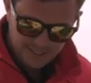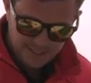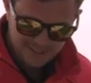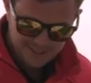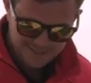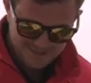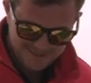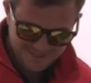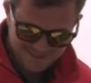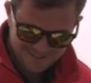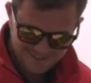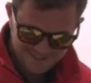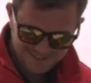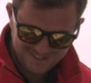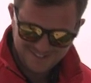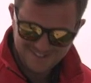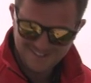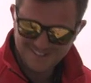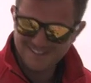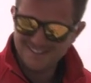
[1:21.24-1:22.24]
y
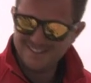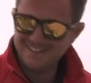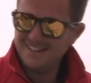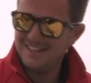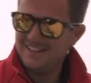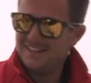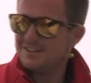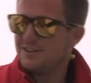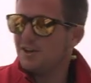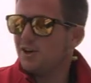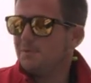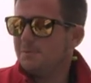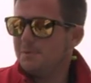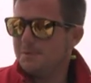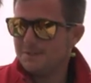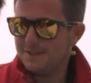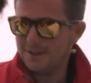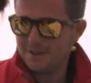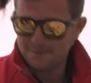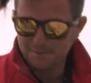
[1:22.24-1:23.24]
vamos a
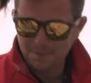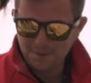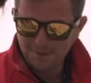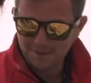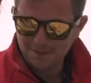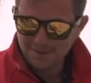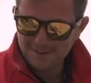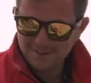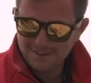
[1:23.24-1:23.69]
enfocarlo ahí.